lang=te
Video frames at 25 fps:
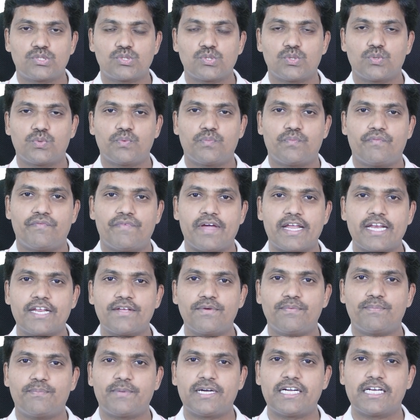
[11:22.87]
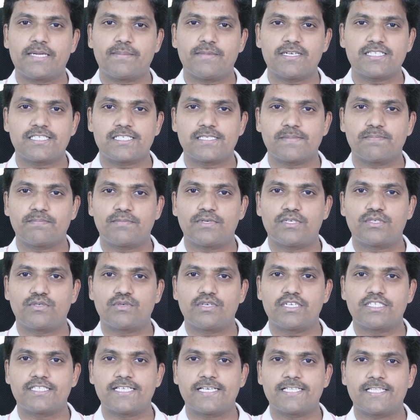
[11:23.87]
సో వెరీ ప్రెటీ మచ్ సింపుల్
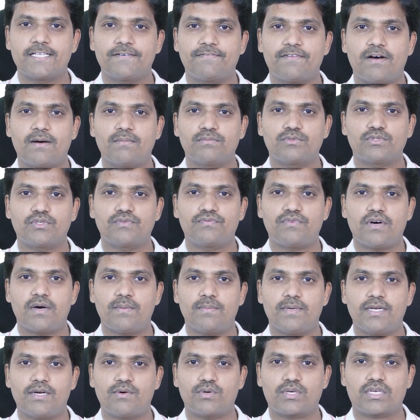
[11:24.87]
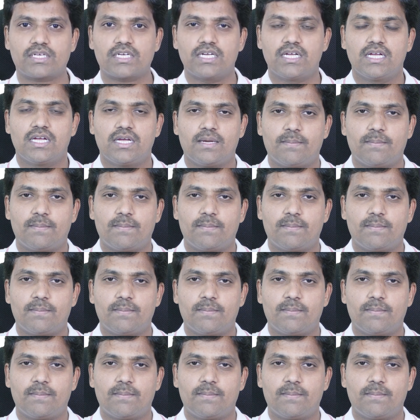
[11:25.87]
టు డిజైన్ ద ఫామ్ త్రూ ఫామ్ లేఅవుట్